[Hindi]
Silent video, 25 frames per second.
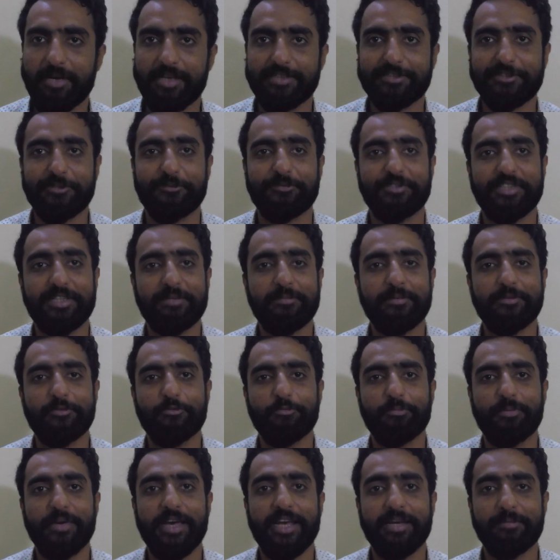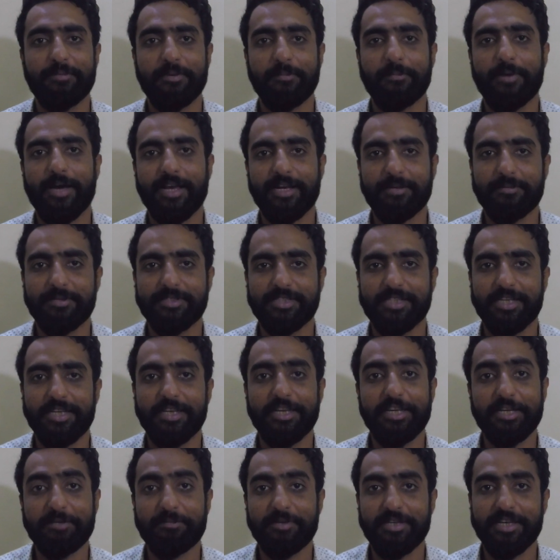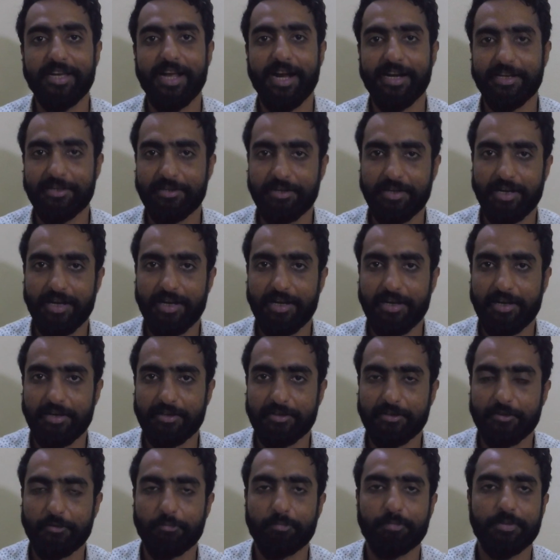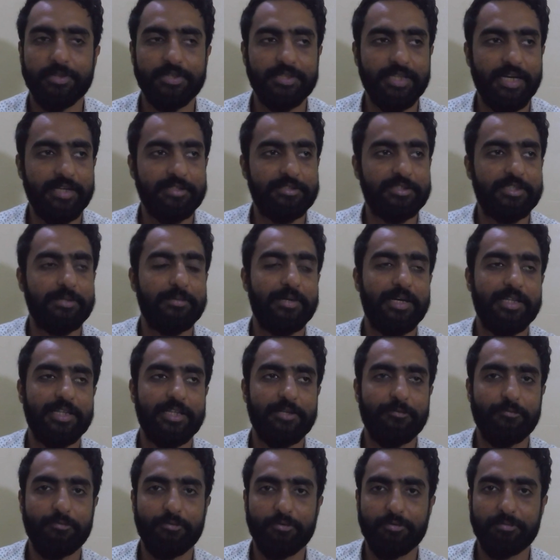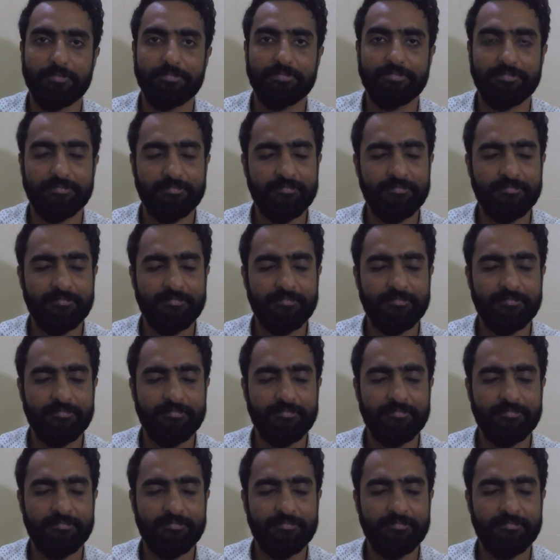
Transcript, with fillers: ऐसा होता था मैं दोपहर में बारह बजे एक बजे गाड़ी नहीं खड़ा करता तो फिर जाहिर सी बात है वो